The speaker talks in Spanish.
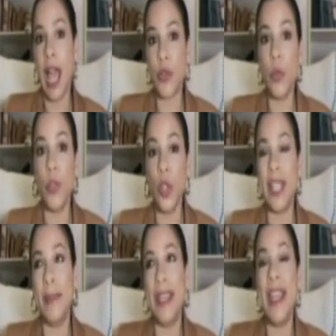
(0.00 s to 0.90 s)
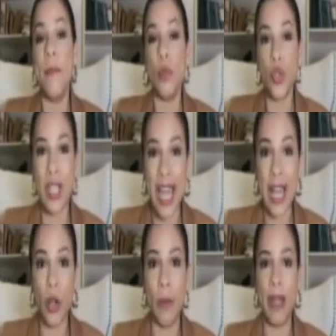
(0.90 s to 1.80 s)
asumo yo que deberían
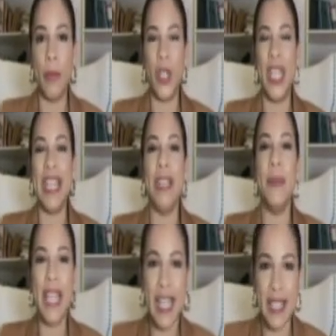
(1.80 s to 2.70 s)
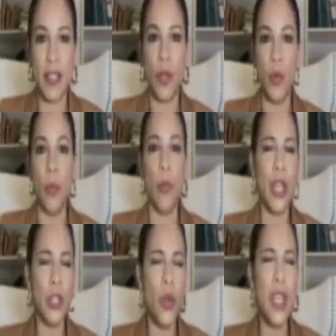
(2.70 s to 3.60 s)
buscarlo para poder equilibrarse de nuevo,
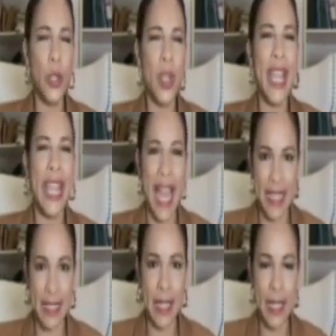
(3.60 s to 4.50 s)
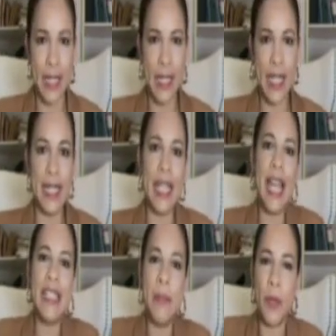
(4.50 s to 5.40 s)
porque esto, esto desgasta.
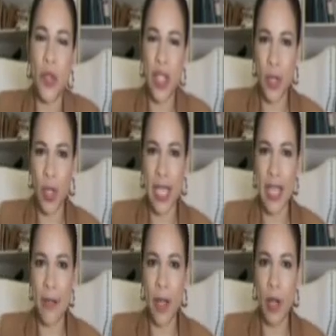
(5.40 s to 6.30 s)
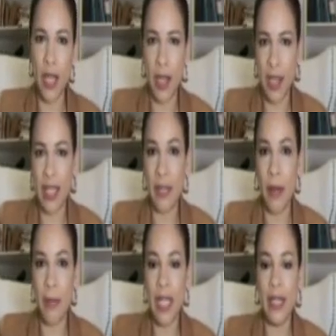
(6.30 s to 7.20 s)
Desgasta el proceso que llevan eh,
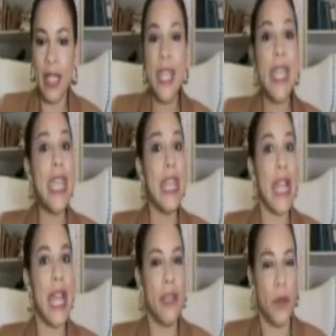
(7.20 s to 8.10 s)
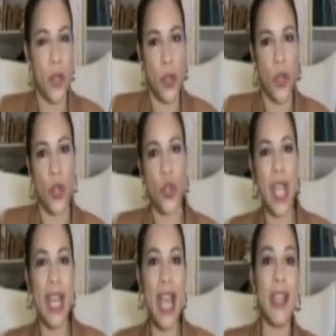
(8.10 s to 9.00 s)
íntimamente y desgasta el proceso
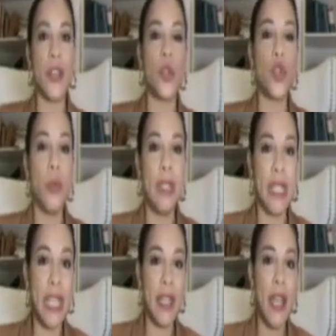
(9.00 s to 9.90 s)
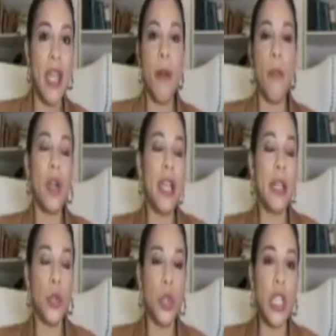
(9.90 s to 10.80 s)
social al que son sometidas por el
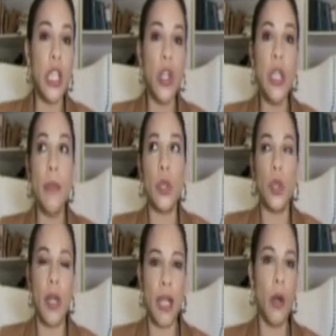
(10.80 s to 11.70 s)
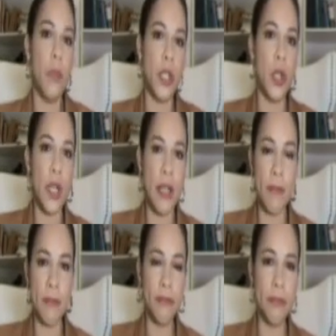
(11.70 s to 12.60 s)
escrutinio y por todas las
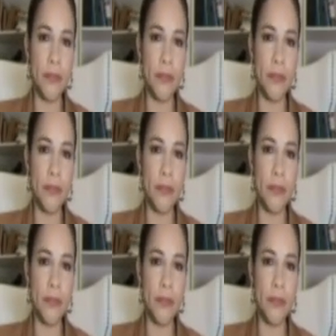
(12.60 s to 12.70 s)
opiniones.